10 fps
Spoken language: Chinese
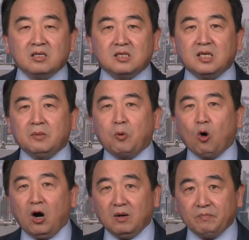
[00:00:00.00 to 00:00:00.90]
七
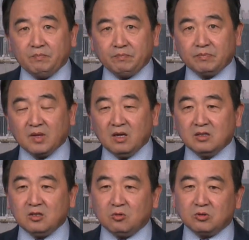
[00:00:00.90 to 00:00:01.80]
魄
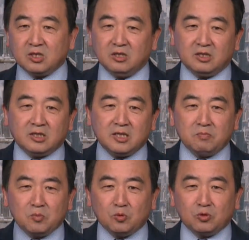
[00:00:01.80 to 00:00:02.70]
就是
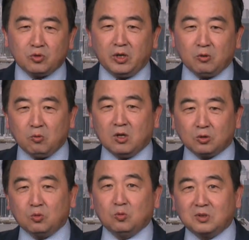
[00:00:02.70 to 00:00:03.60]
金木水火
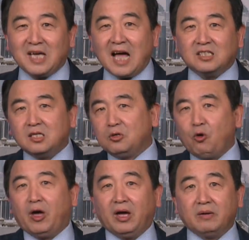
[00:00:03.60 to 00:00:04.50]
土加日
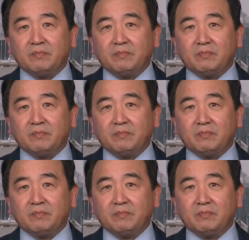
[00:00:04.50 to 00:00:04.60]
月。